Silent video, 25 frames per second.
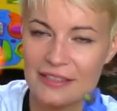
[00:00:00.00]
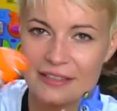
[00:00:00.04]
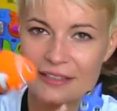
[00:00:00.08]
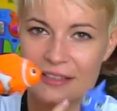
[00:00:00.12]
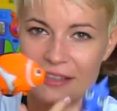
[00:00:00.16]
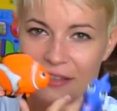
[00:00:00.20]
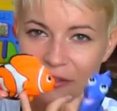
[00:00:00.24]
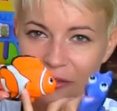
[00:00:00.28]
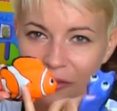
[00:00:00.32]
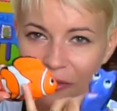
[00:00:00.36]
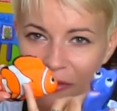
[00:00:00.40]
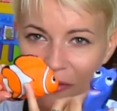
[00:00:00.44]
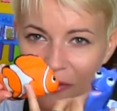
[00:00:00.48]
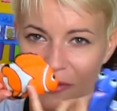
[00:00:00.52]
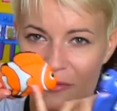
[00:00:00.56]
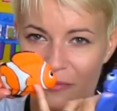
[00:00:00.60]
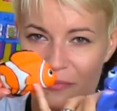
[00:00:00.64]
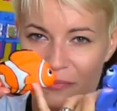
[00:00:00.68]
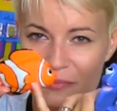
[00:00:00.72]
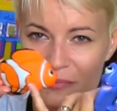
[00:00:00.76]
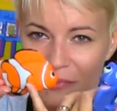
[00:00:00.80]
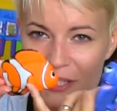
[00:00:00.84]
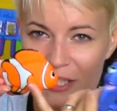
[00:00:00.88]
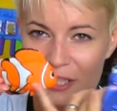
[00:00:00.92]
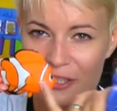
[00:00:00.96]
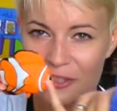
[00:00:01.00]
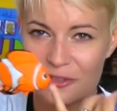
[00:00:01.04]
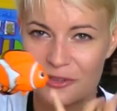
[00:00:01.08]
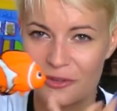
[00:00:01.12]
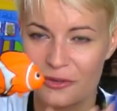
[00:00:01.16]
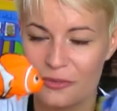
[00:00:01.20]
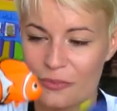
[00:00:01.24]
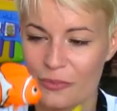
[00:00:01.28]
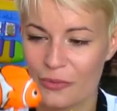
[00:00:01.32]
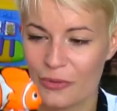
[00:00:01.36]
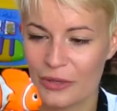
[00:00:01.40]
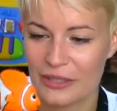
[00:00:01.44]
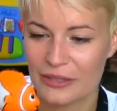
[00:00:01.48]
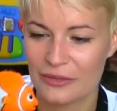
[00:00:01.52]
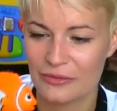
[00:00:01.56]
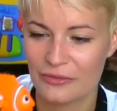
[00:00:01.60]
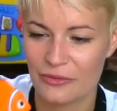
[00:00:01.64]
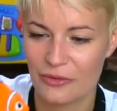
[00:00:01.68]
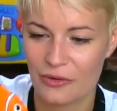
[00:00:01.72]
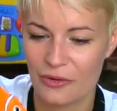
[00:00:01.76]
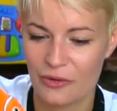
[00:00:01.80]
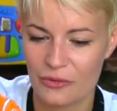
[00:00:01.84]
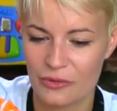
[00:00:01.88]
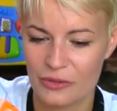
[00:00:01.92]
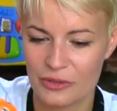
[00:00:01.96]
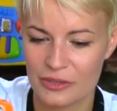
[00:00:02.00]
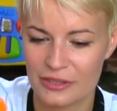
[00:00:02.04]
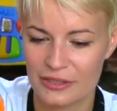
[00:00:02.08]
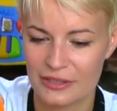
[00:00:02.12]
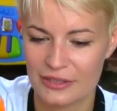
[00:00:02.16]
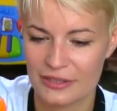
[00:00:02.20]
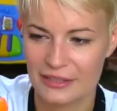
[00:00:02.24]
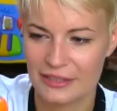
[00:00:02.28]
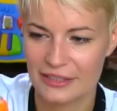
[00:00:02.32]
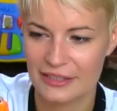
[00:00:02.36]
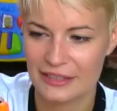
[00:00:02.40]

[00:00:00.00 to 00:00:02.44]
z jedną mniejszą płetwą e,